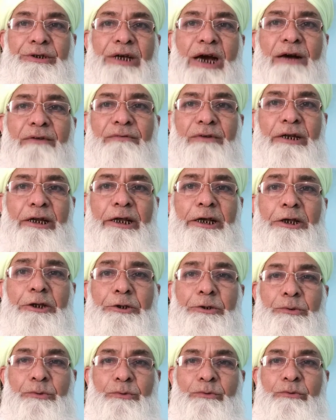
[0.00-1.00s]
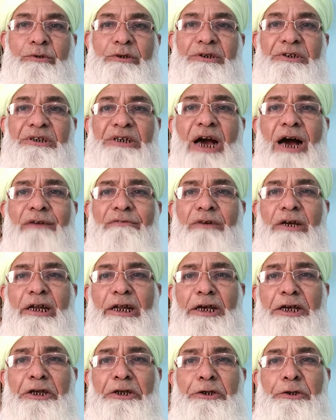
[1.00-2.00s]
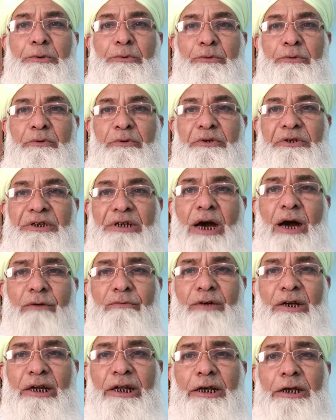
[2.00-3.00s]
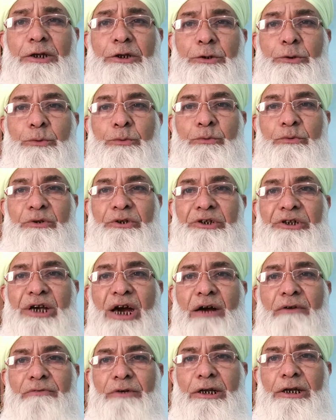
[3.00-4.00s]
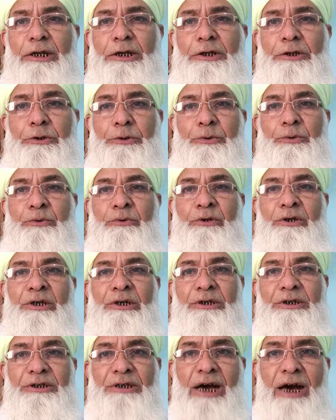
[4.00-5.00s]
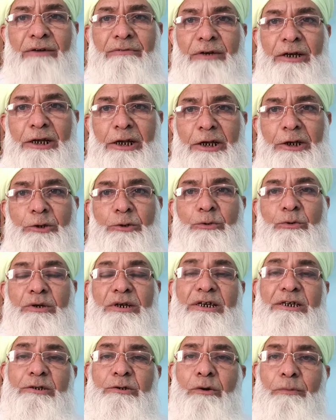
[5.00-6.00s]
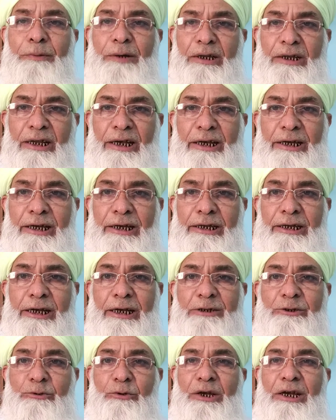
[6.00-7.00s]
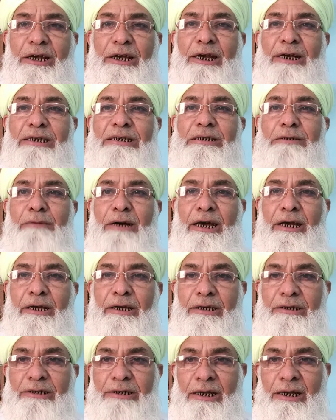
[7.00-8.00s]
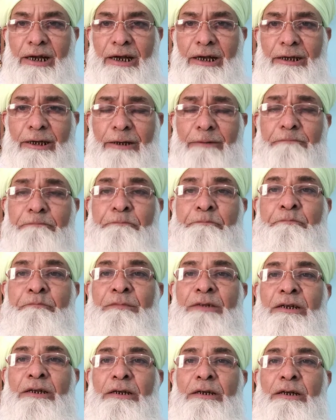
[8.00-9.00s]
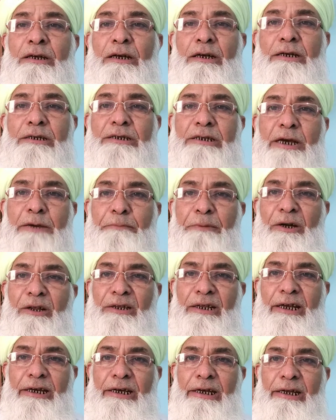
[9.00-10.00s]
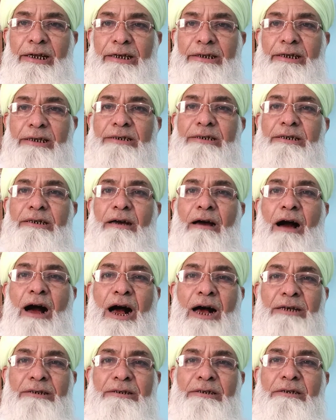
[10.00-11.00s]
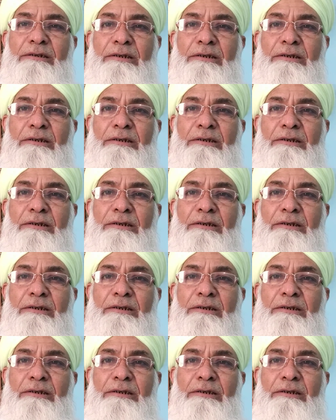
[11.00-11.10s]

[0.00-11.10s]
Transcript: या वली या वली या वली या वली या वली इसको पढ़ने के लिए चूँकि यह इसमाय हसना है इसके पढ़ने के लिए किसी ख़ास